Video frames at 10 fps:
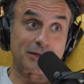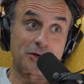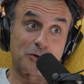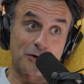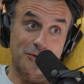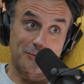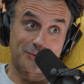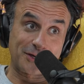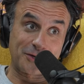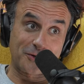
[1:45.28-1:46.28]
aquela, território,
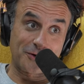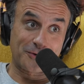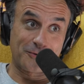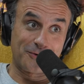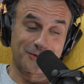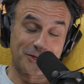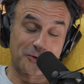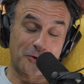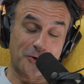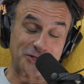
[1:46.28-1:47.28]
território,
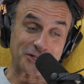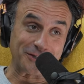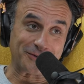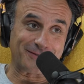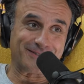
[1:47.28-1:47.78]
território hostil, não é?